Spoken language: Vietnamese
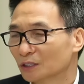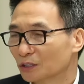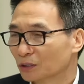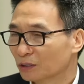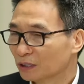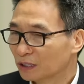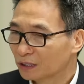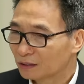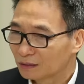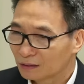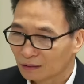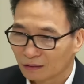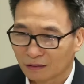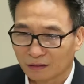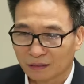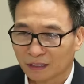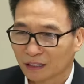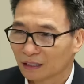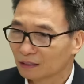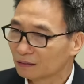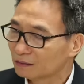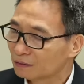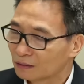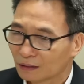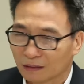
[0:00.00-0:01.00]
Cho nên tự
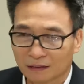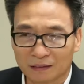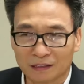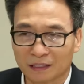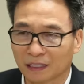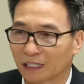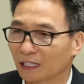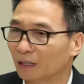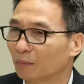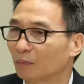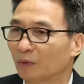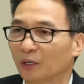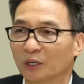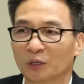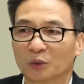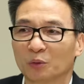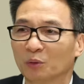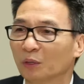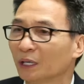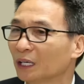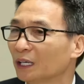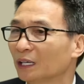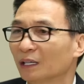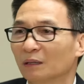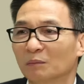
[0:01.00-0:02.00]
nhiên tất cả mọi
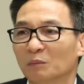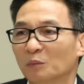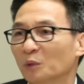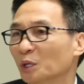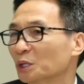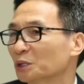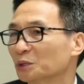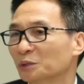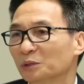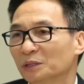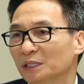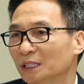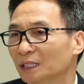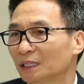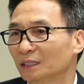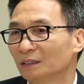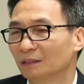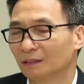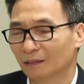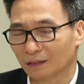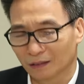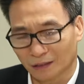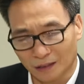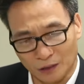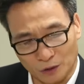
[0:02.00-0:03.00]
quyết định, mọi suy nghĩ
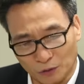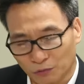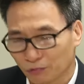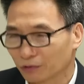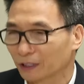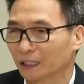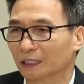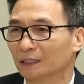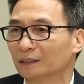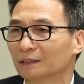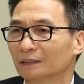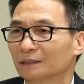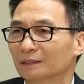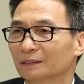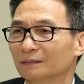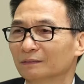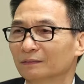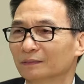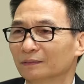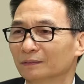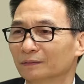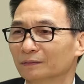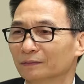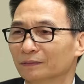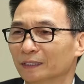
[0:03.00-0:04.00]
thì đều phải,
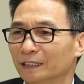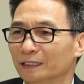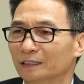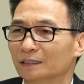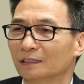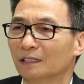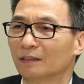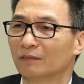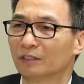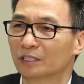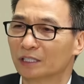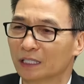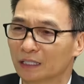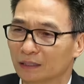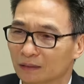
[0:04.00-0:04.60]
phải dựa vào